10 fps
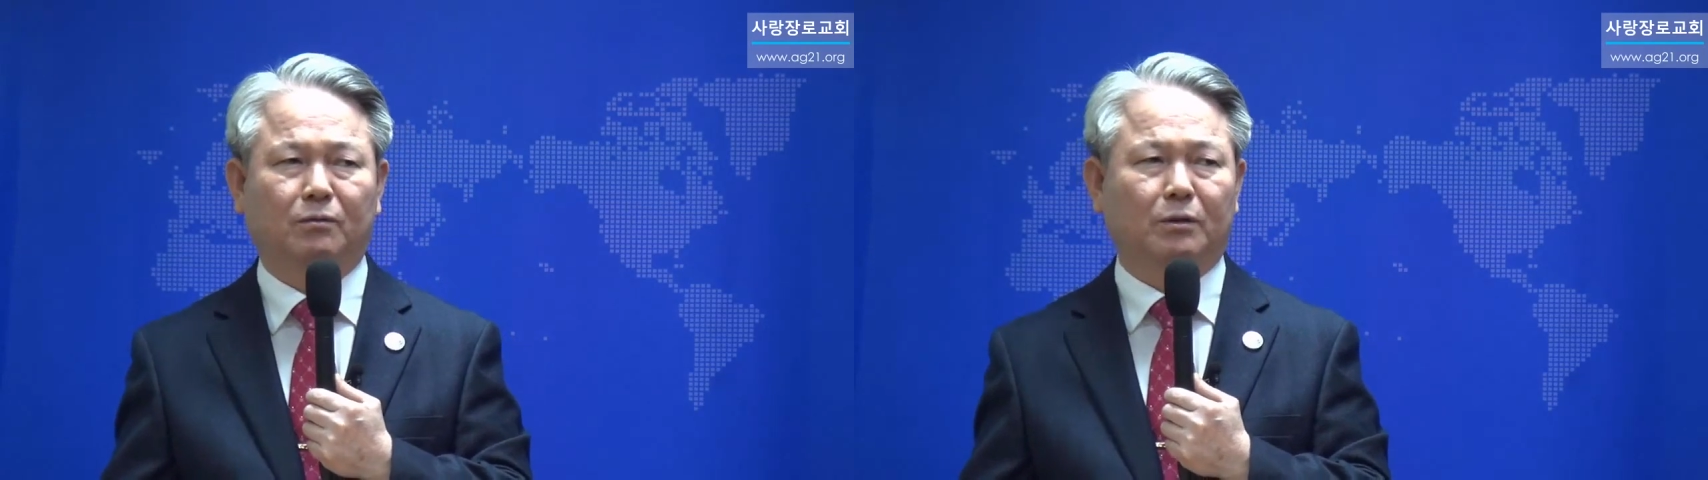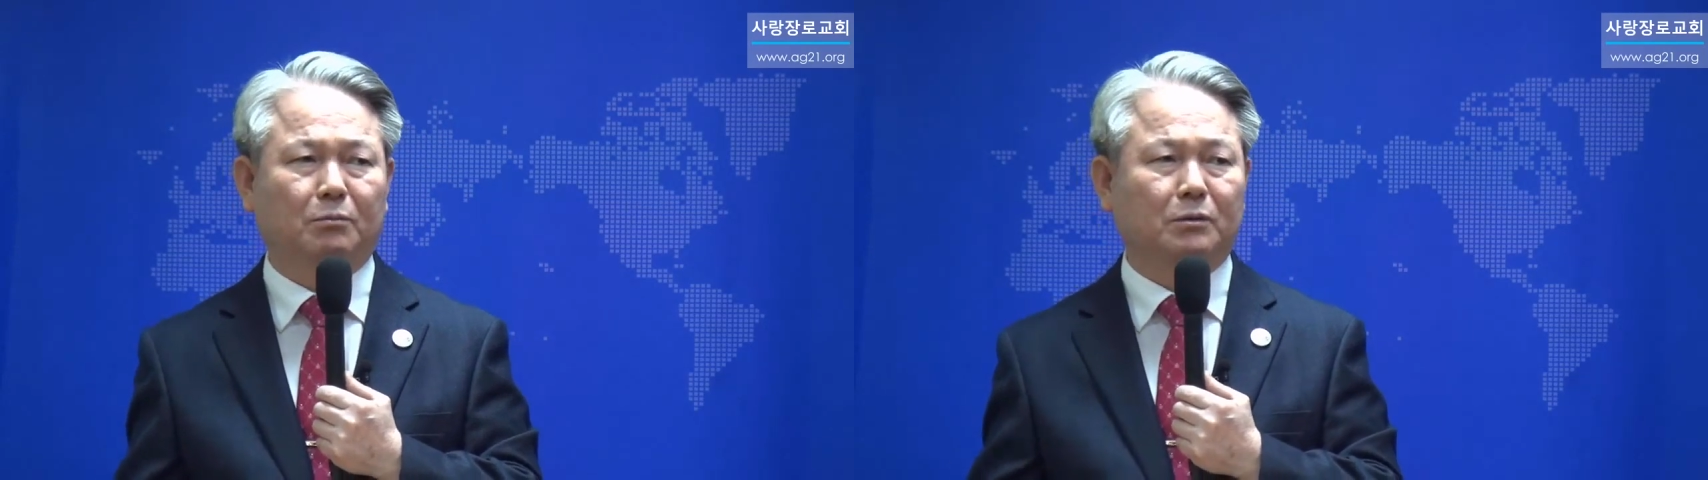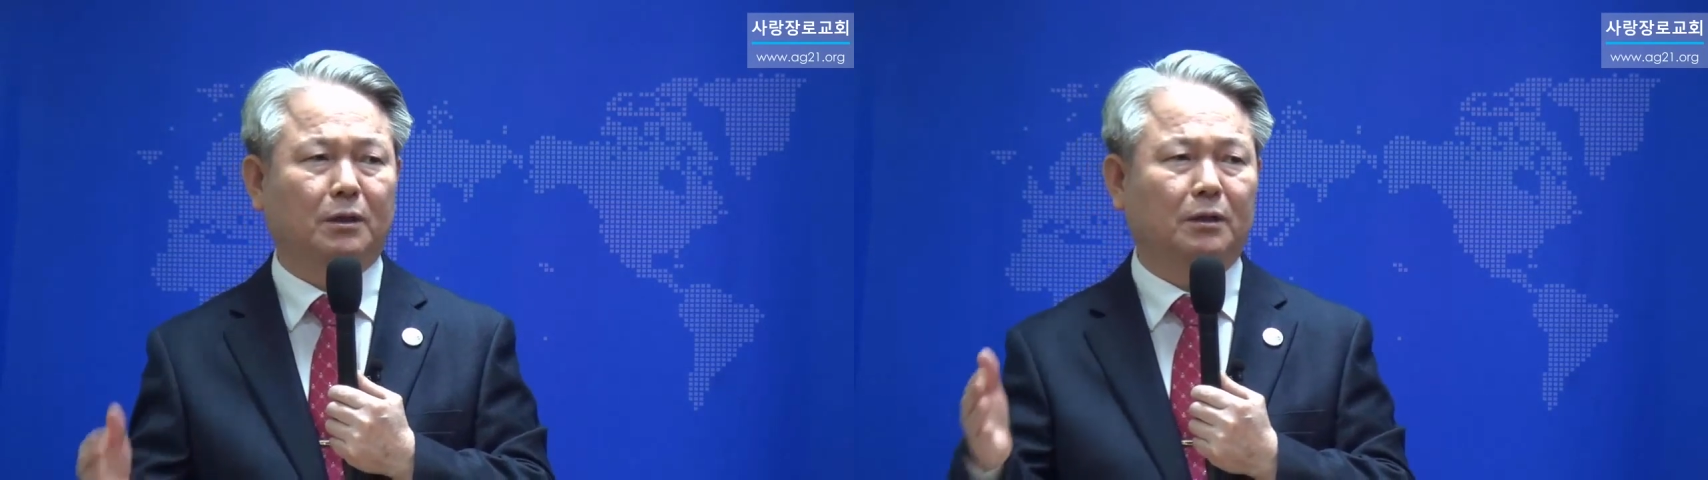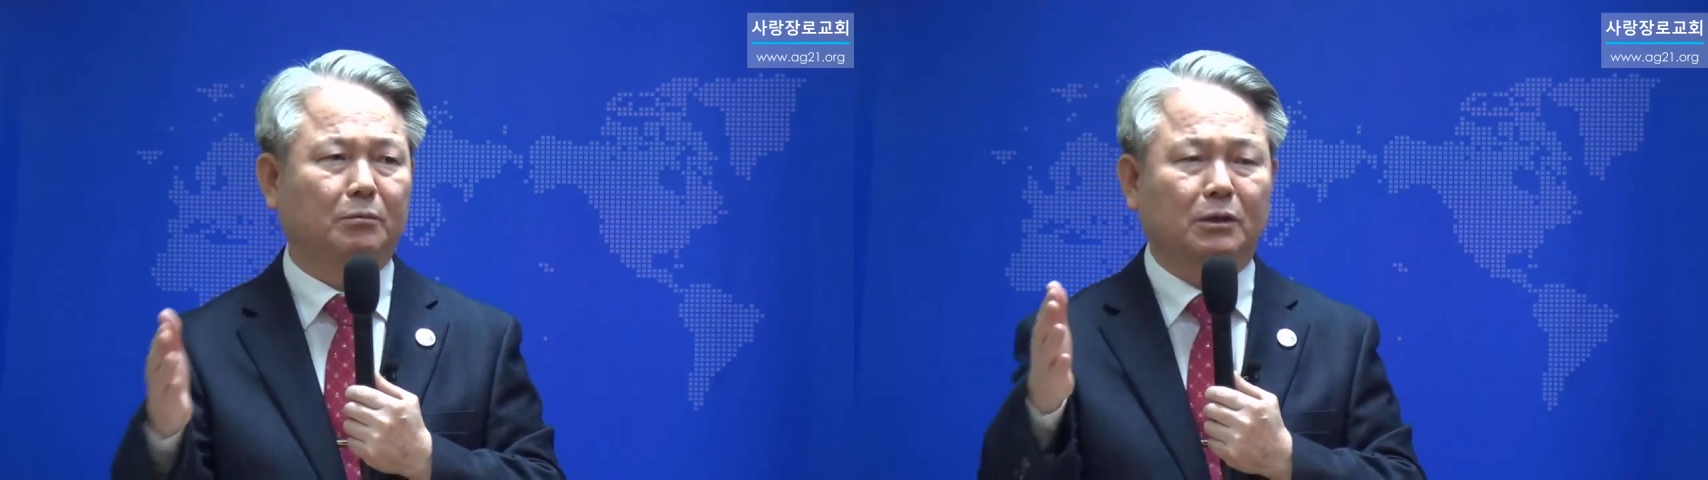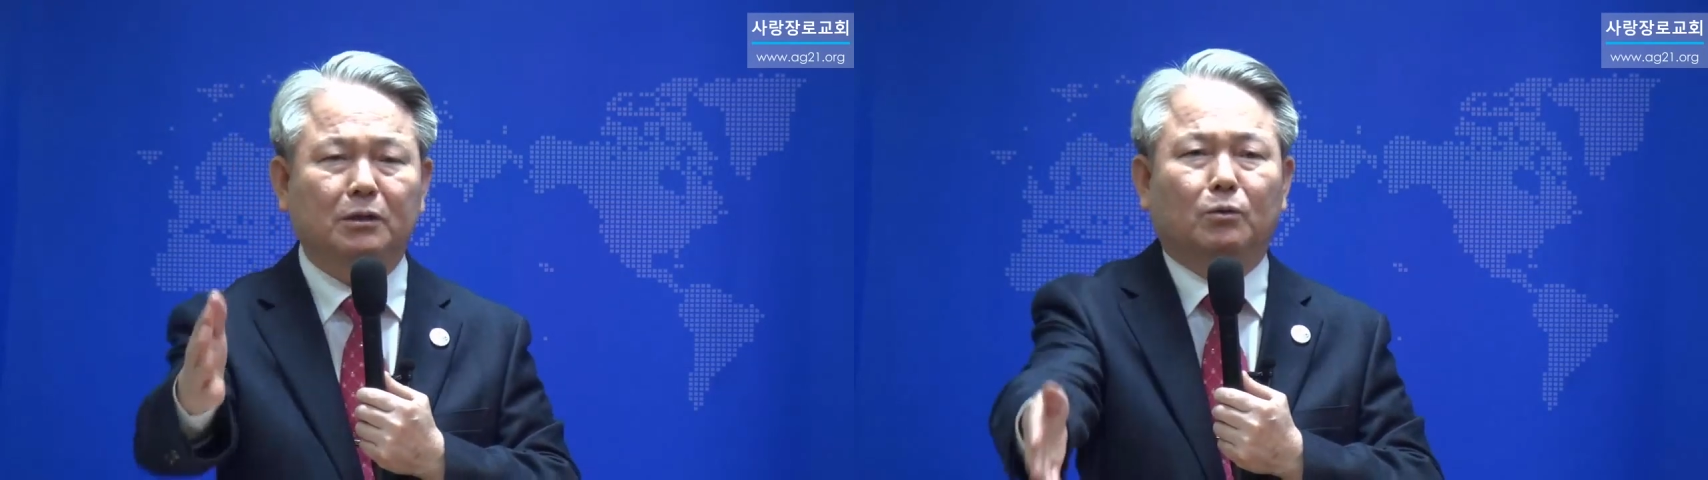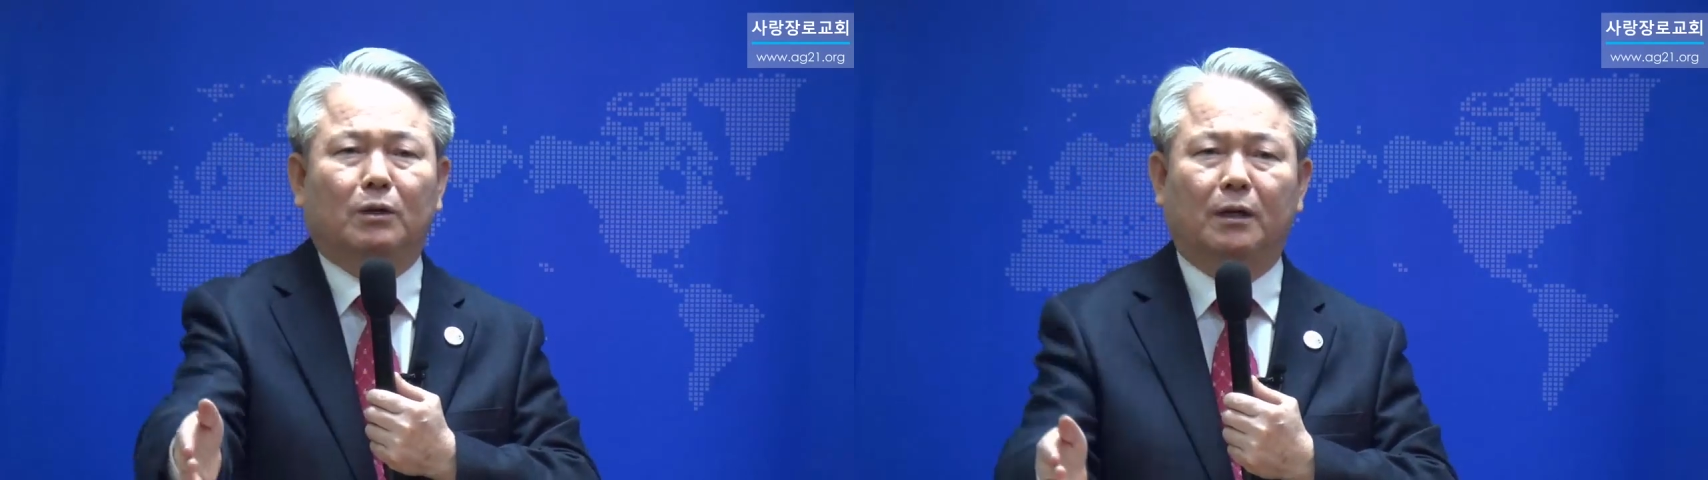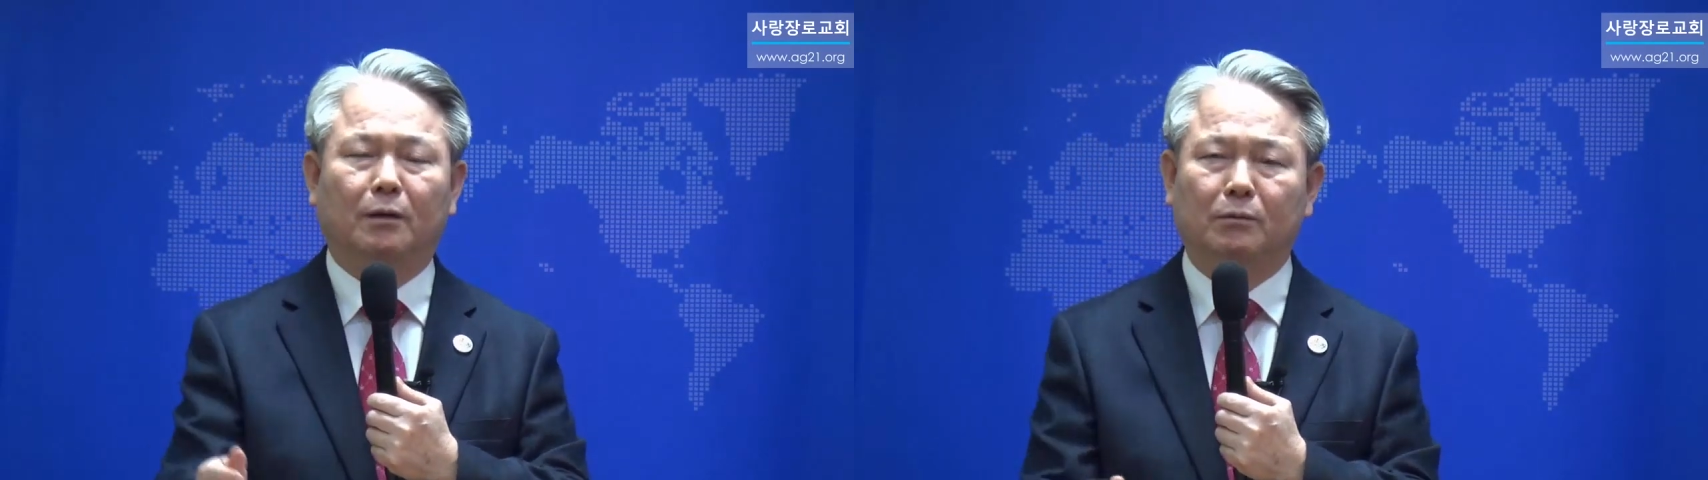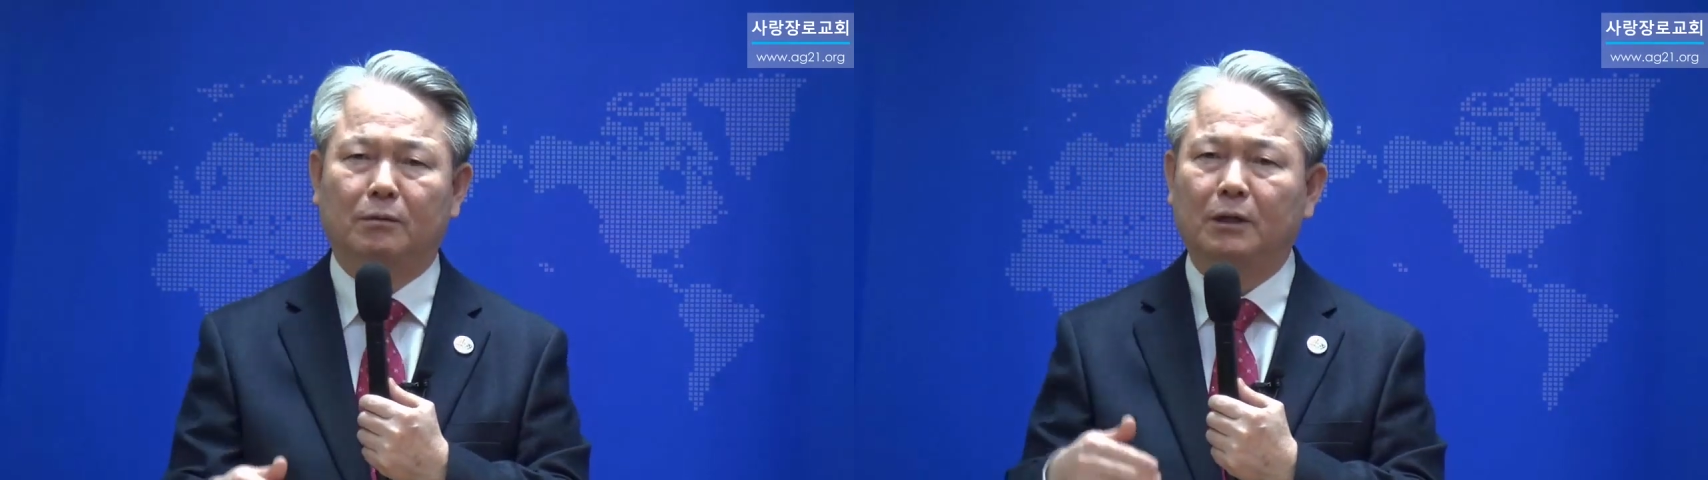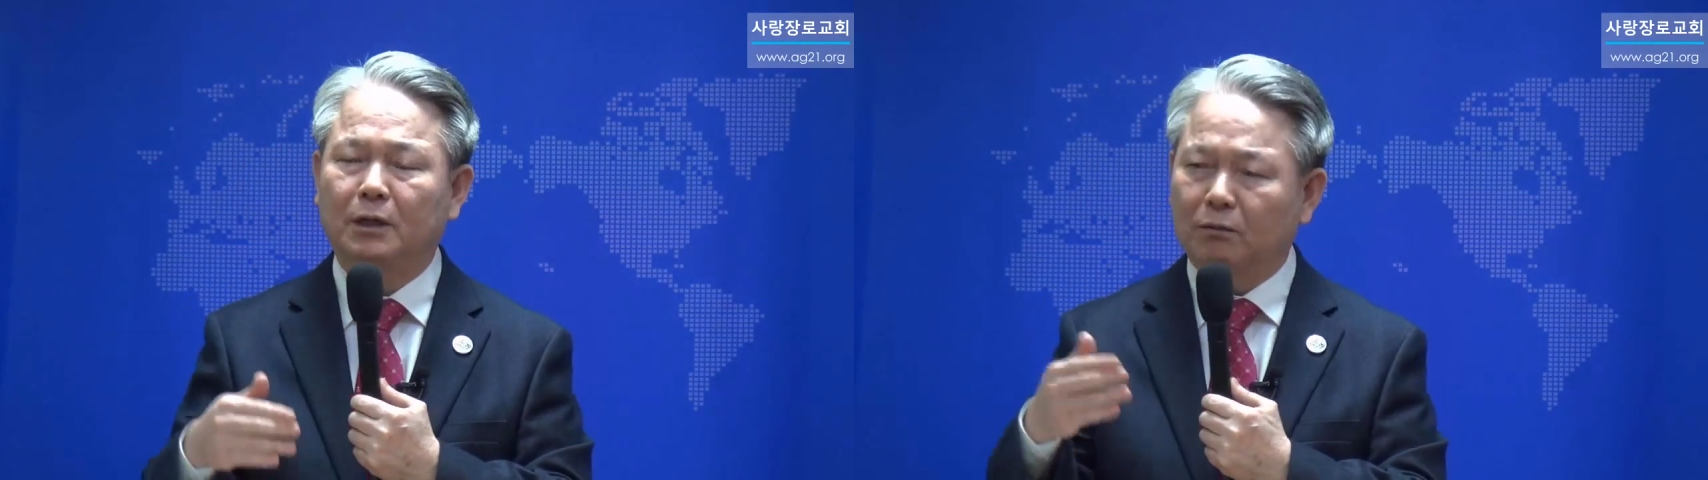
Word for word: 왜 목사님이 의논 안 하고,